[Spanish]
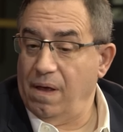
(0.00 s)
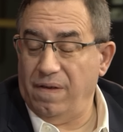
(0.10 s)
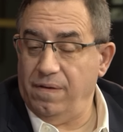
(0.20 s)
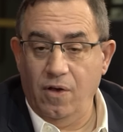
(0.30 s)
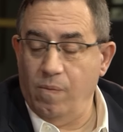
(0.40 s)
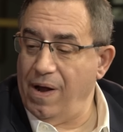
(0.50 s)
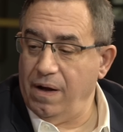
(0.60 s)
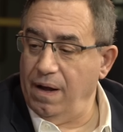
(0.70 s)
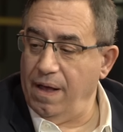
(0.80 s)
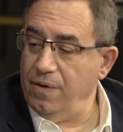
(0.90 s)
así como
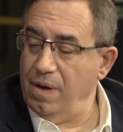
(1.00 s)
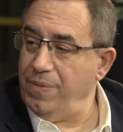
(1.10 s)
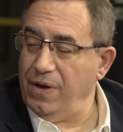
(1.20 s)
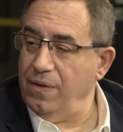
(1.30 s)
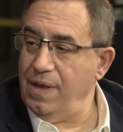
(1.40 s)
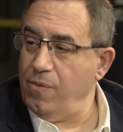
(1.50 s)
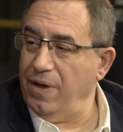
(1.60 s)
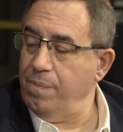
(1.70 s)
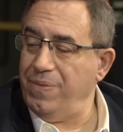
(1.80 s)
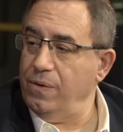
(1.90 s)
arregla con el
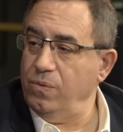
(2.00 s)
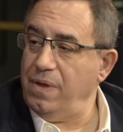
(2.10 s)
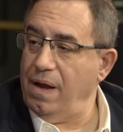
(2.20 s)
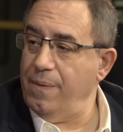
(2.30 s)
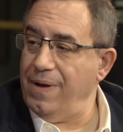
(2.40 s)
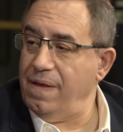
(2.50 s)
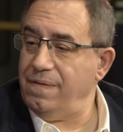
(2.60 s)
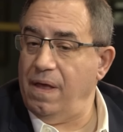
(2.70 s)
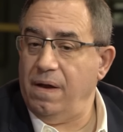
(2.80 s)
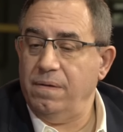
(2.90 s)
periodismo qué preguntas le van a
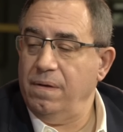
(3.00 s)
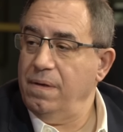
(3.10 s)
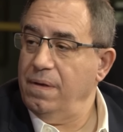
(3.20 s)
hacer.